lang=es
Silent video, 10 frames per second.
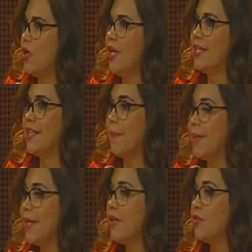
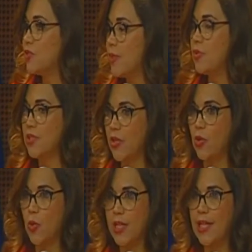también nos hemos dado
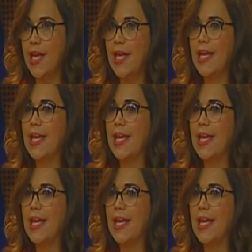cuenta que